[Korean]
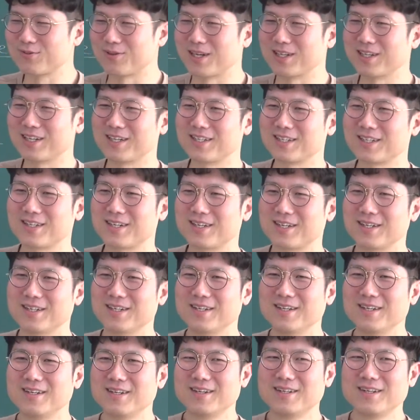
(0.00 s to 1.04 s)
많이 하니까
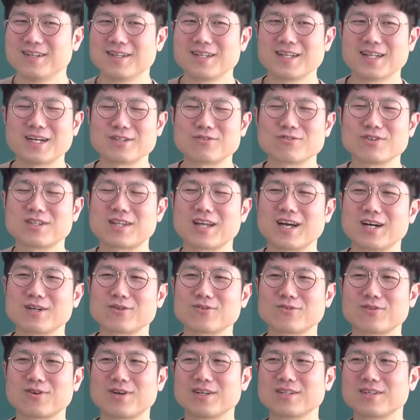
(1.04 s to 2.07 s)
근데 나중에
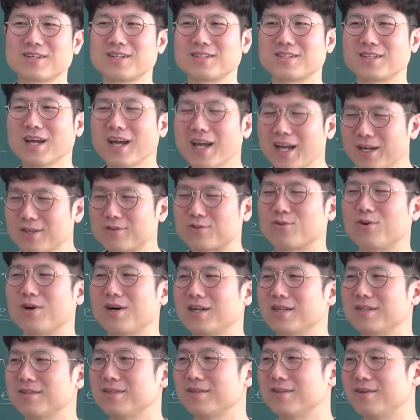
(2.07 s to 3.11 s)
대학교 들어가니까 제일
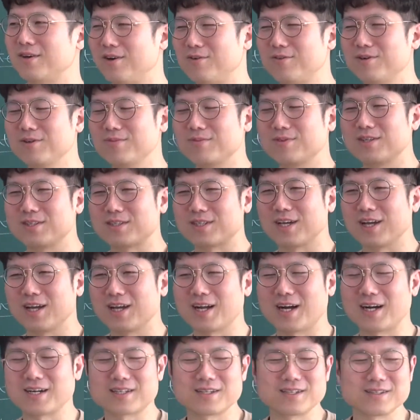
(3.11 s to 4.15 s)
좋아하는 어머님들이 제일
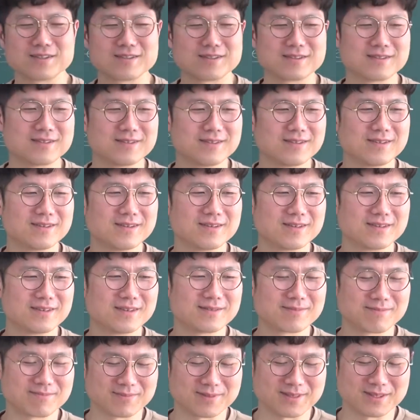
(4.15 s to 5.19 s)
아끼는
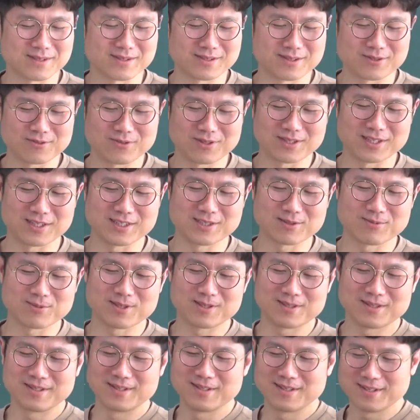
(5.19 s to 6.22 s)
음, 그런 친구가
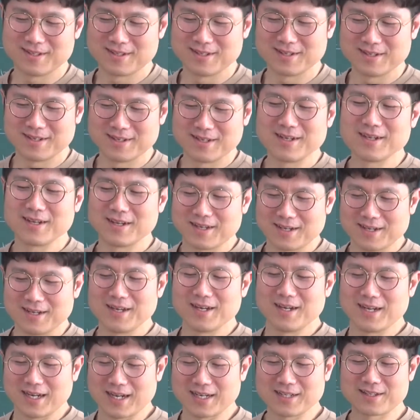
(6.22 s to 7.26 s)
됐지만
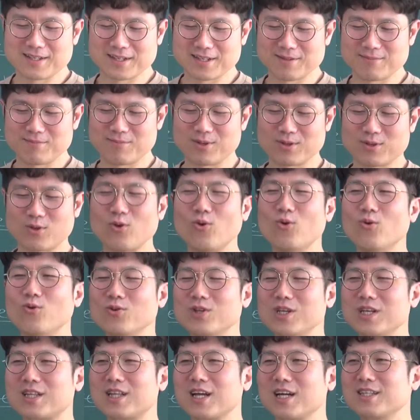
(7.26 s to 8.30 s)
하여튼 간뭐
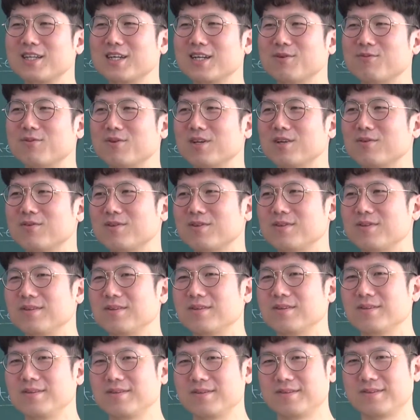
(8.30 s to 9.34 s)
교훈이 있다는 얘기 뭐냐면
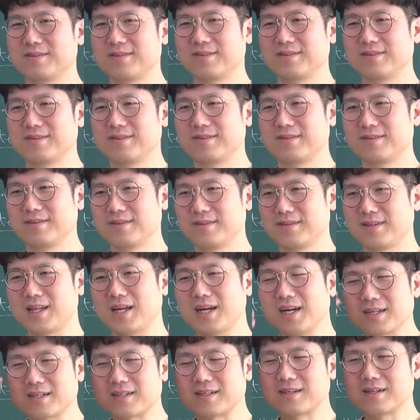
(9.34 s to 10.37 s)

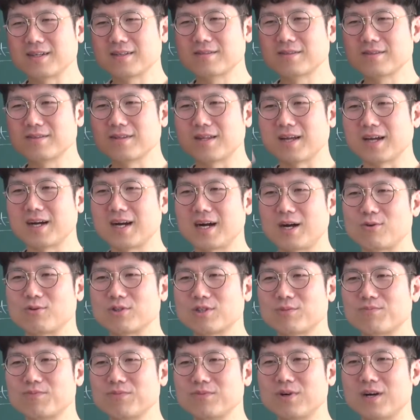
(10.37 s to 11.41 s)
내가 그래서 내가 하고
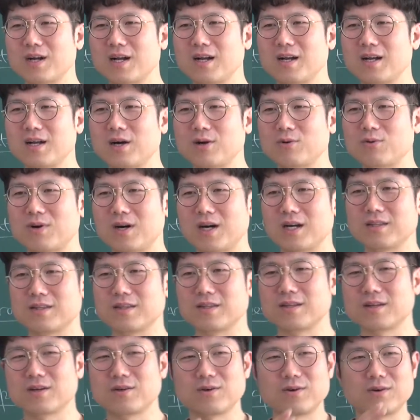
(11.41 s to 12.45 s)
싶은 거 하려고
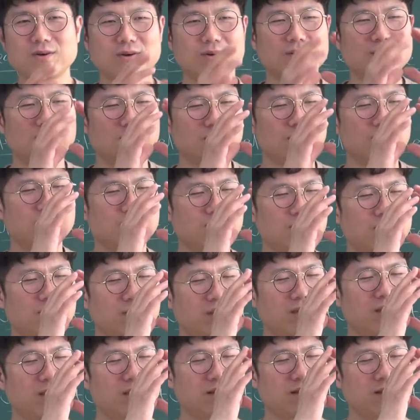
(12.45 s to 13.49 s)
한
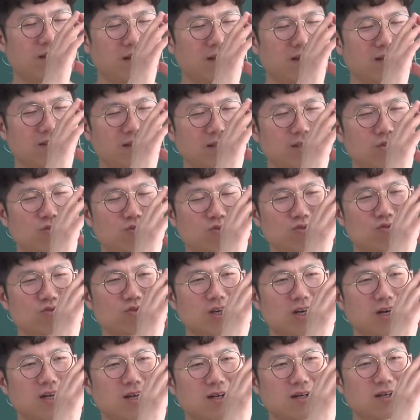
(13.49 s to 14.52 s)
거에 대한 이유
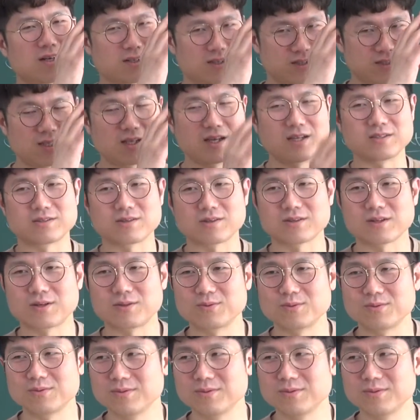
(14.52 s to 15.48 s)
중에 하나가 그게 있었다고